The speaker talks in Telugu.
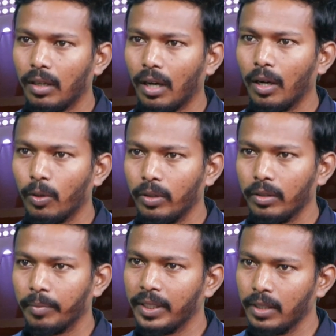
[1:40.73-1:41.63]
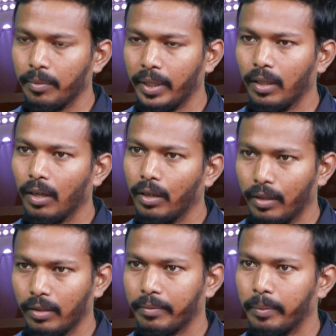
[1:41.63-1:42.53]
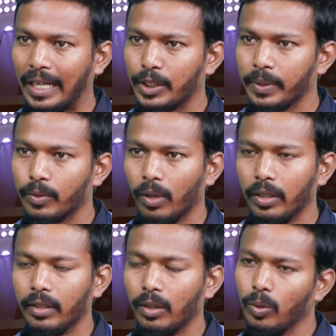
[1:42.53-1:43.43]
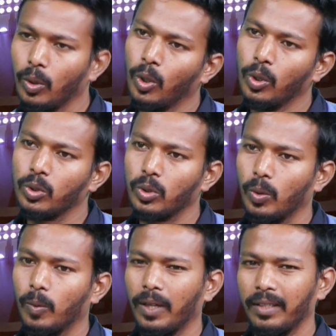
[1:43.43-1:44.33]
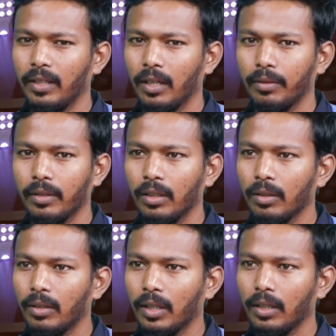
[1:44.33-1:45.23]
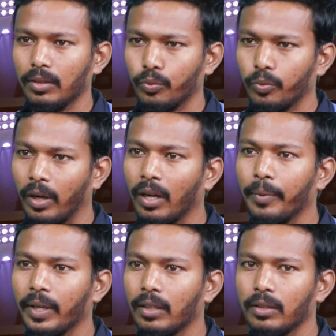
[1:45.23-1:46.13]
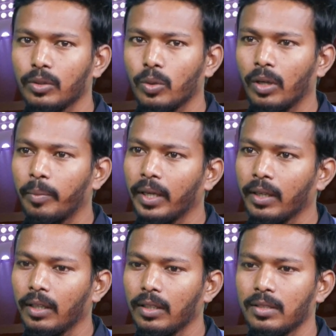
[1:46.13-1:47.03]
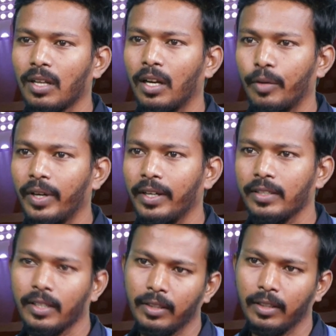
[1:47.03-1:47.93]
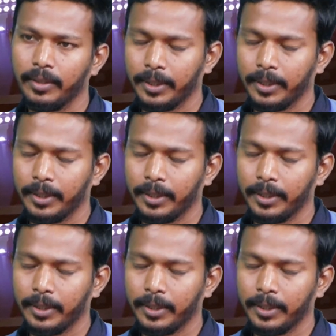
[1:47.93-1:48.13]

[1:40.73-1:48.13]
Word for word: ఆల్రౌండర్ మంచి మిడిల్ ఆర్డర్ బ్యాట్స్మెన్స్ వాళ్ళిద్దరు సో వాళ్ళిద్దరు అవుట్ అవడం కూడా త్వరగా వికెట్లు తీసుకోవడం మనకి చాలా అడ్వాంటేజ్ అయింది